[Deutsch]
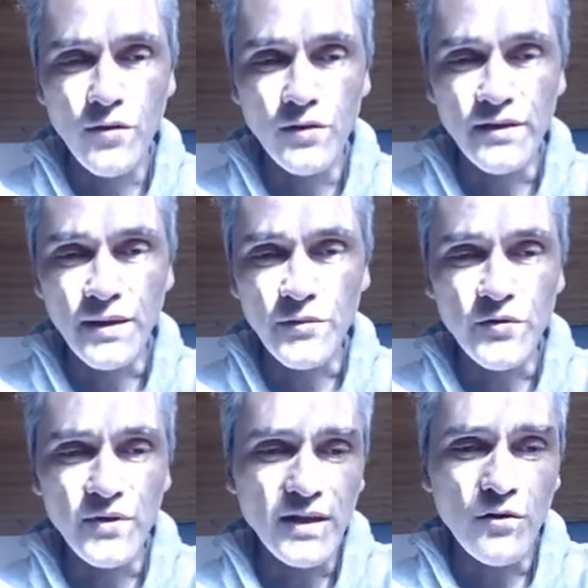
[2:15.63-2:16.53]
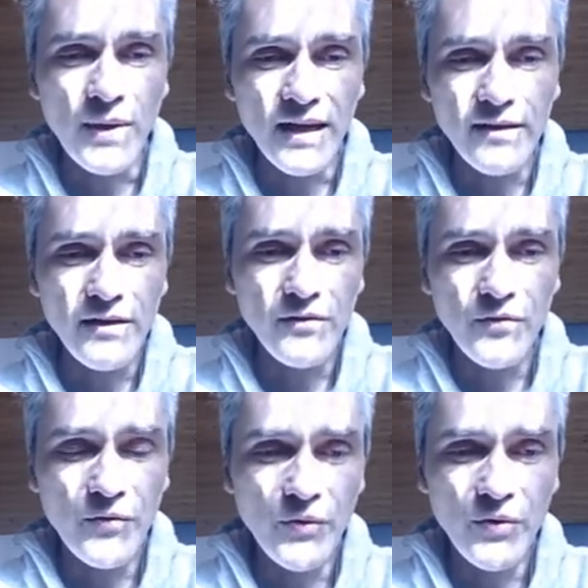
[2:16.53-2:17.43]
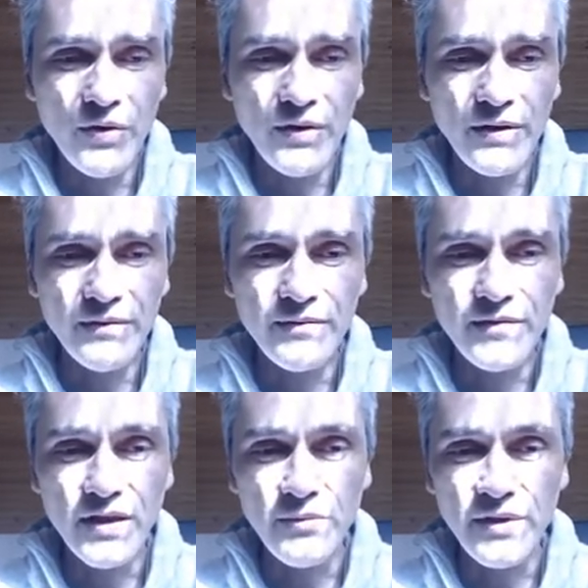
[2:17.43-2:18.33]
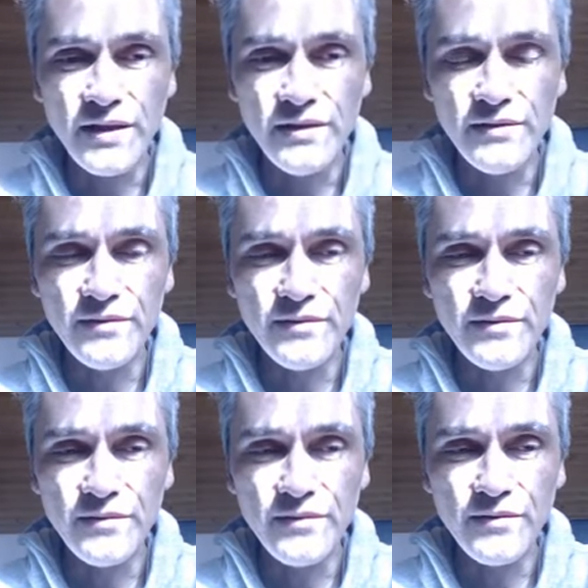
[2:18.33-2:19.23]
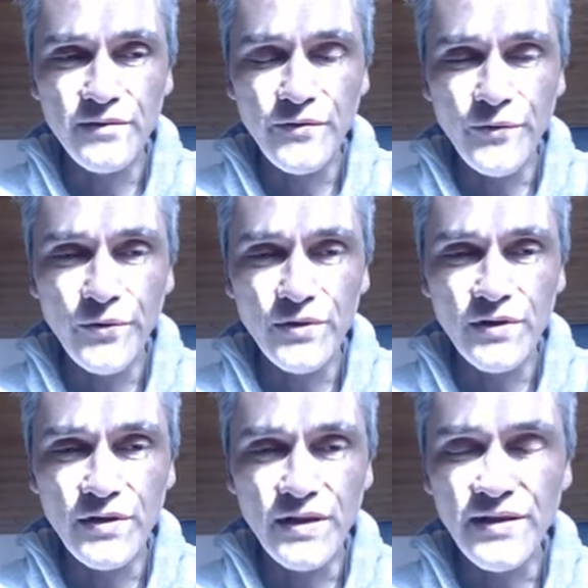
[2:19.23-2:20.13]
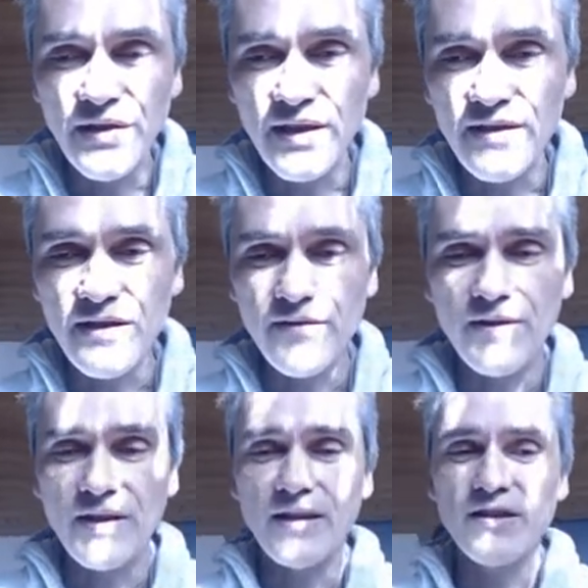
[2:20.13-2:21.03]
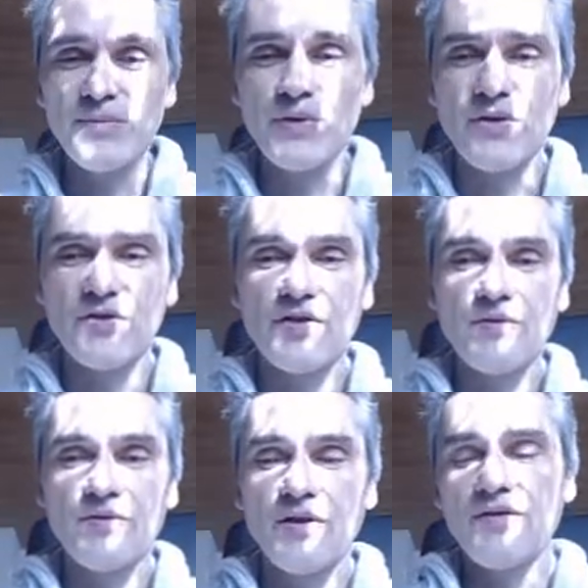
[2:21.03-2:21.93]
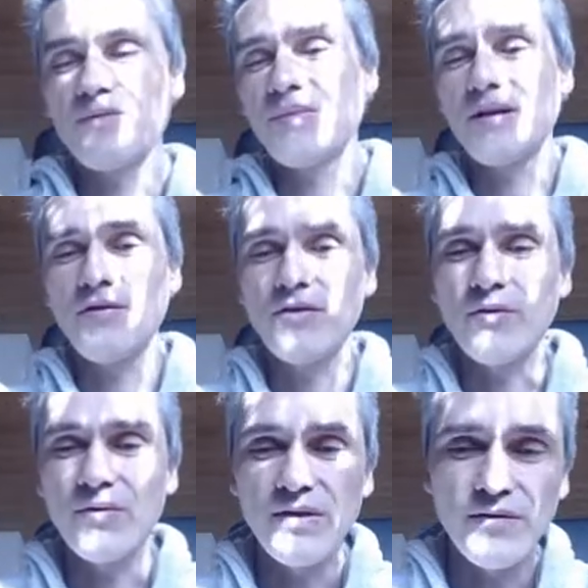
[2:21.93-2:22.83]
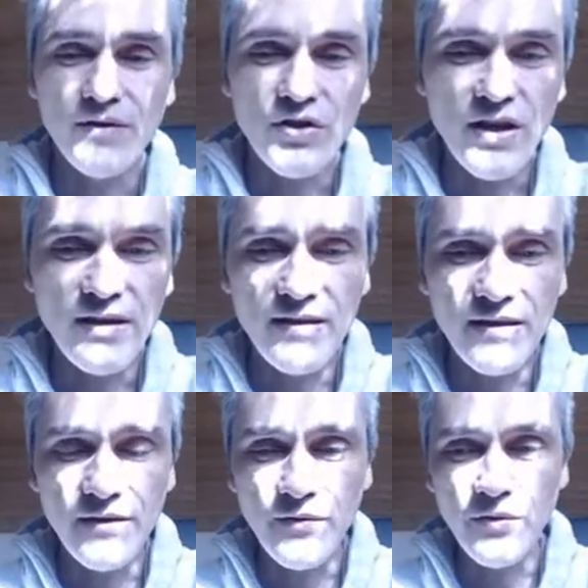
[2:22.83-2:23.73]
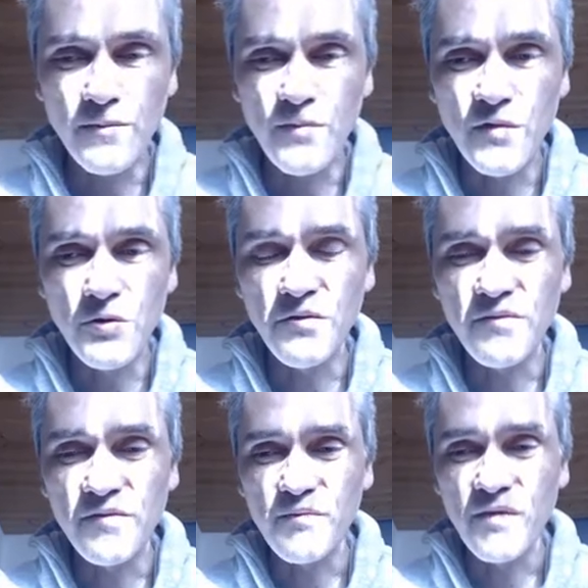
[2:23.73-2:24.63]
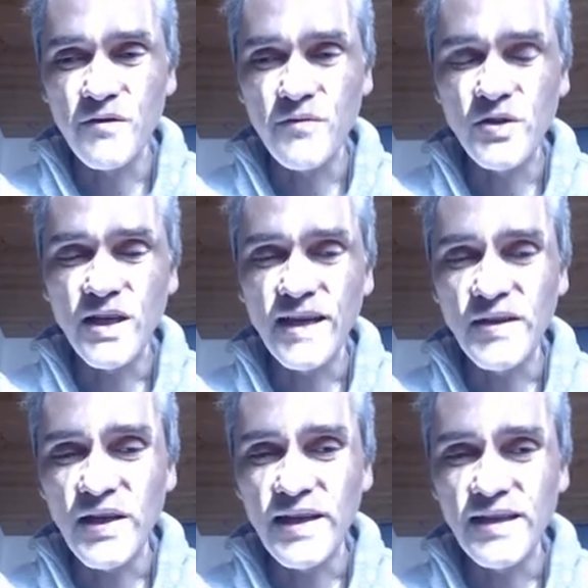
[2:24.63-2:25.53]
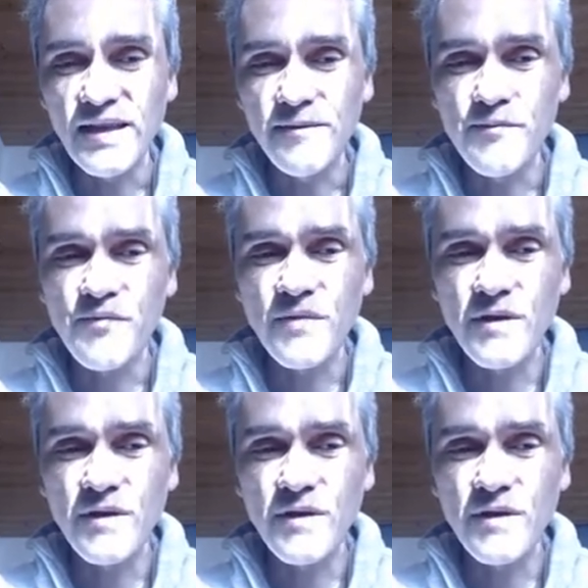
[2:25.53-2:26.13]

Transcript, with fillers: Und es gibt natürlich auch Marketing für, sagen wir mal, für diese ganze Finanzbranche und ich habe da auch größtes Verständnis dafür. Nur für die Anleger